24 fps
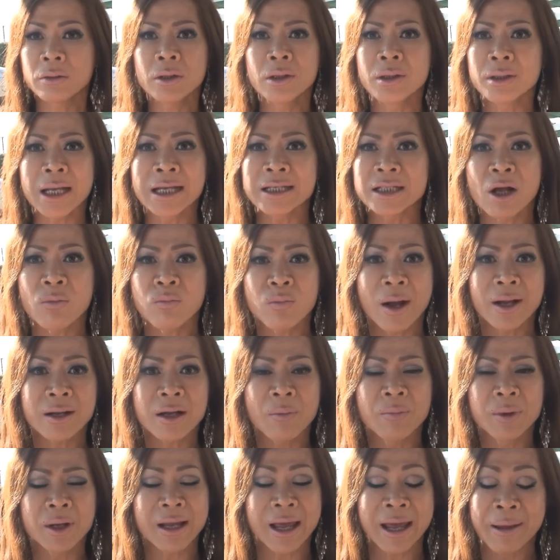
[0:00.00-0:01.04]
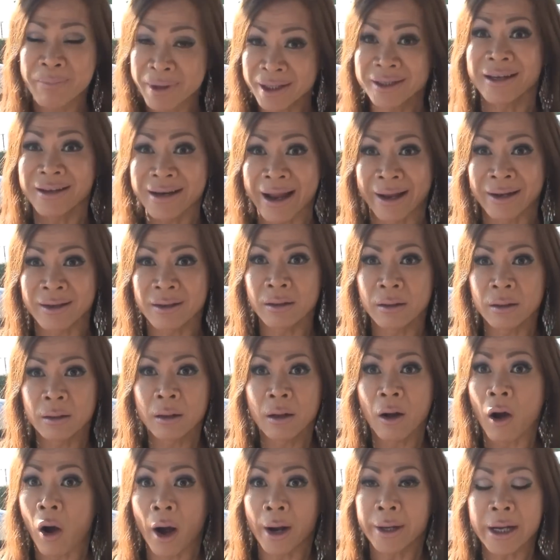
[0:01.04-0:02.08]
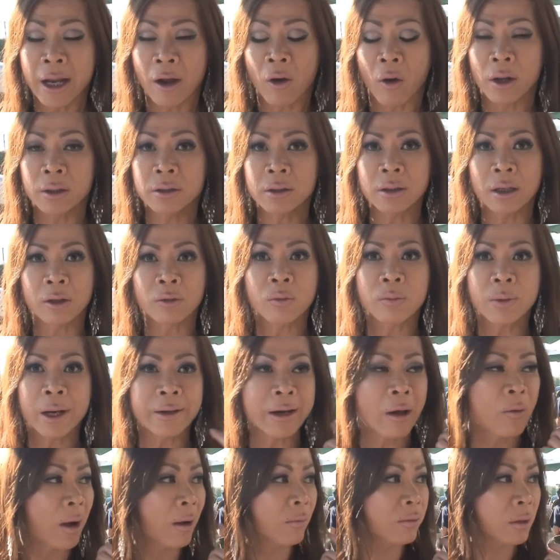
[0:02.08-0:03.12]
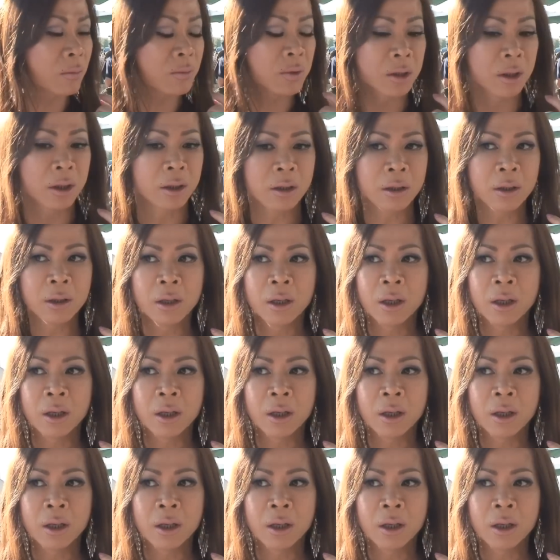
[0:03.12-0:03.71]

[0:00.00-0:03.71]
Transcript: chuyện anh sốc quá anh không em biết tính ảnh hỏi để hỏi tức là, là đầu óc không suy nghĩ